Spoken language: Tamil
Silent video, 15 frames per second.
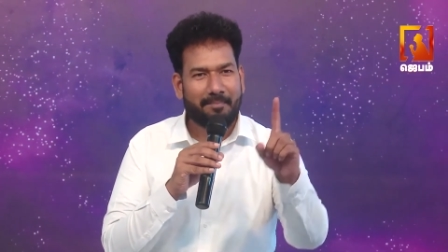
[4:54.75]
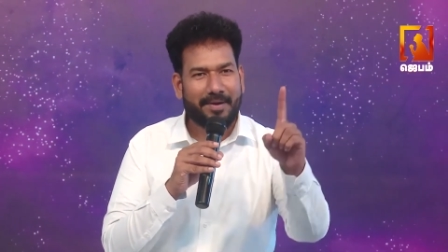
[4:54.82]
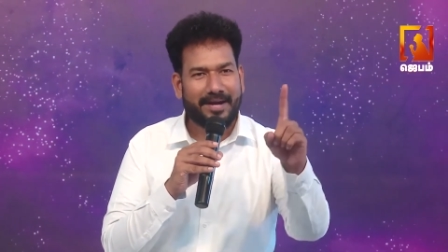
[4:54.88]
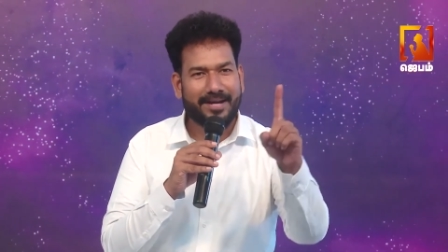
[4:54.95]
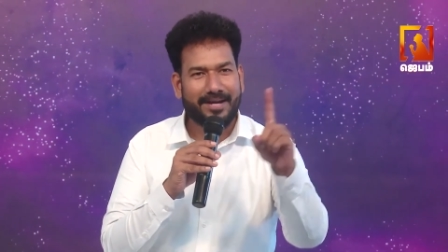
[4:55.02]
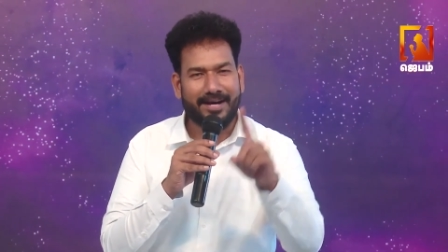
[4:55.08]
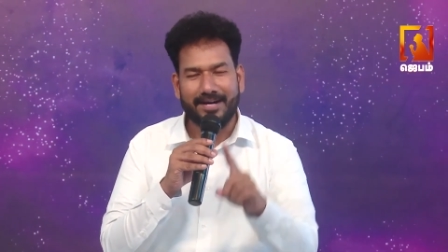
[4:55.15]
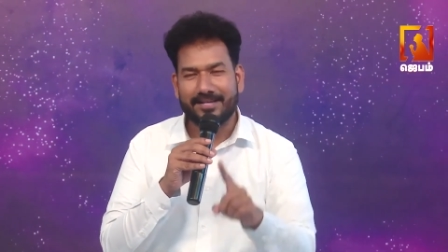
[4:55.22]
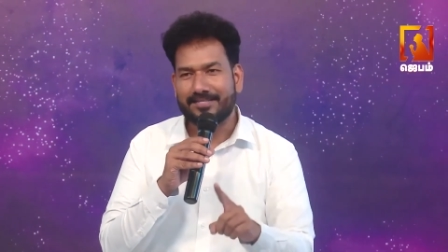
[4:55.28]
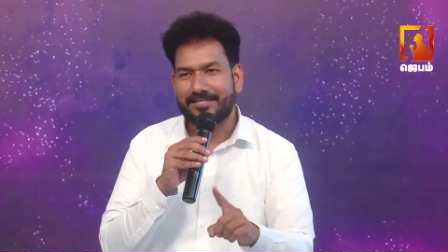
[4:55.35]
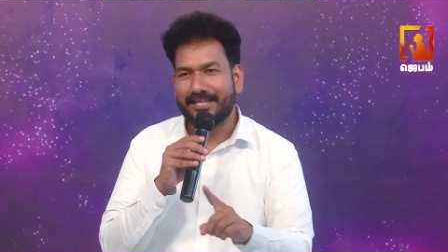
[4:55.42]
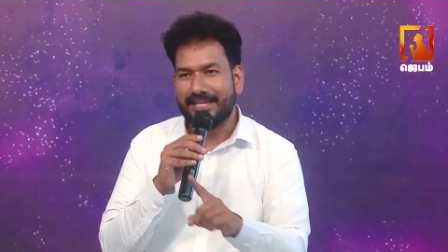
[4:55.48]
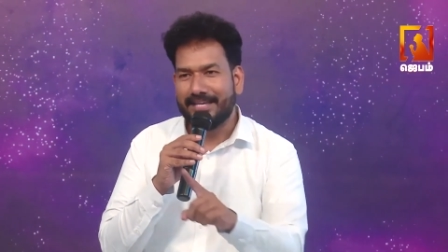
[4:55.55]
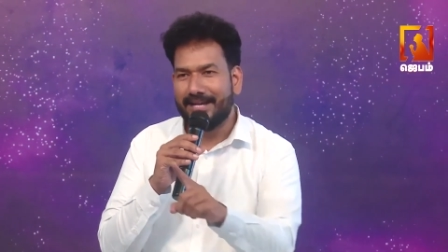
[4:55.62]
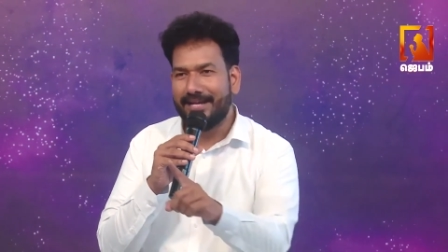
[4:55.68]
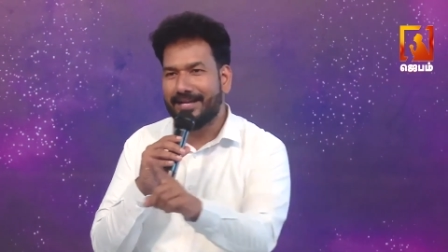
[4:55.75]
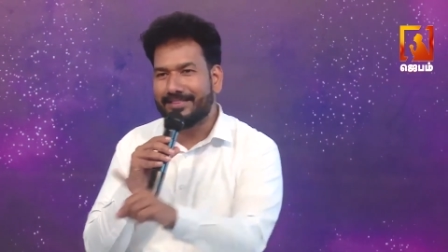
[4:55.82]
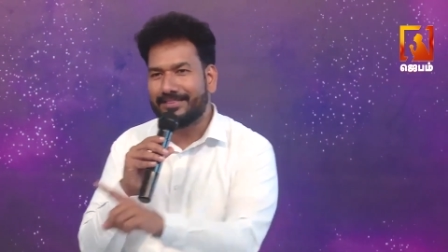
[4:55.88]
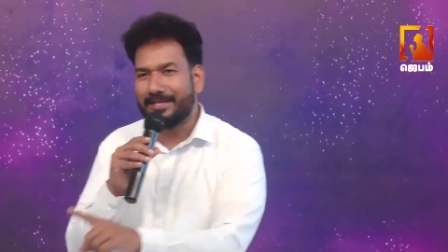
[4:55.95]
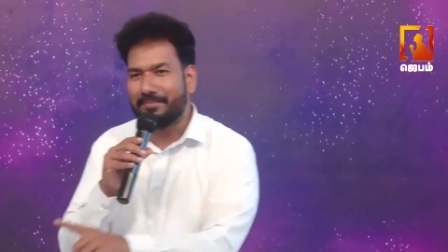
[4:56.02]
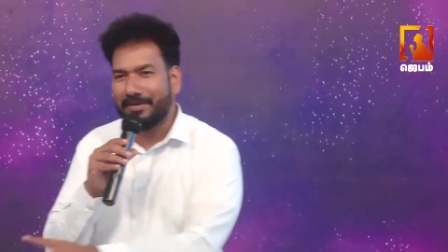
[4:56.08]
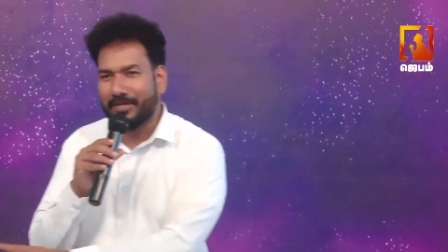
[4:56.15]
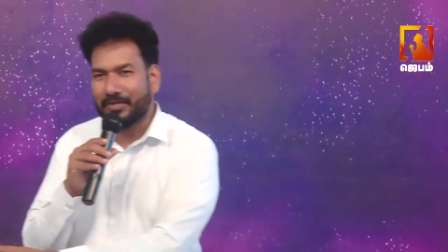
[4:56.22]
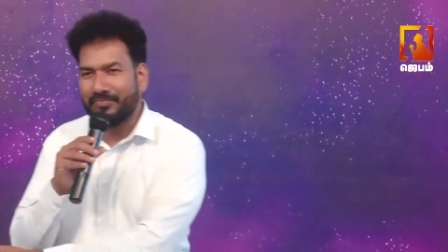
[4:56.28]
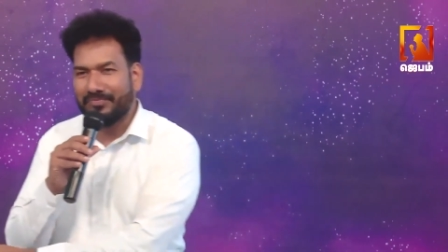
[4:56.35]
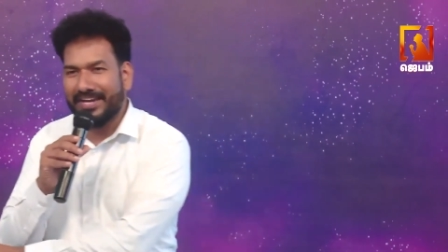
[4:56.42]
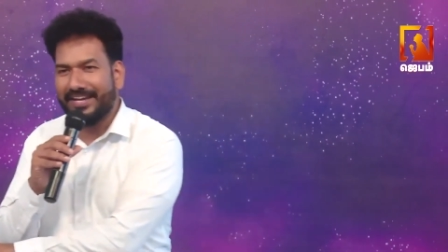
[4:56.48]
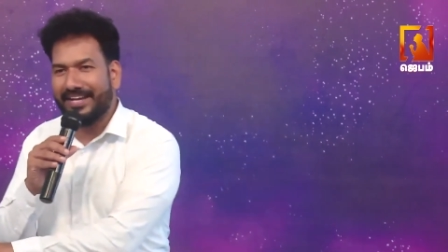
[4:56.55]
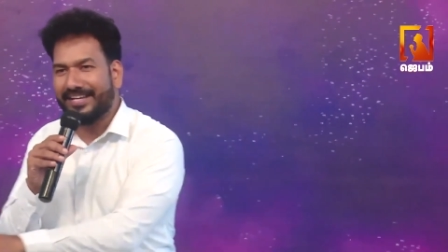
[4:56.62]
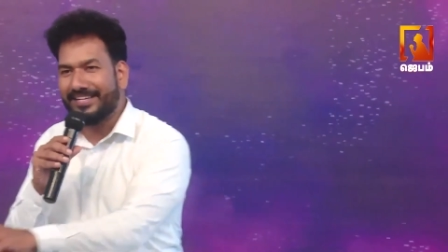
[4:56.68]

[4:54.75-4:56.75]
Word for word: பண ஆசை எல்லா தீமைக்கும் வேறா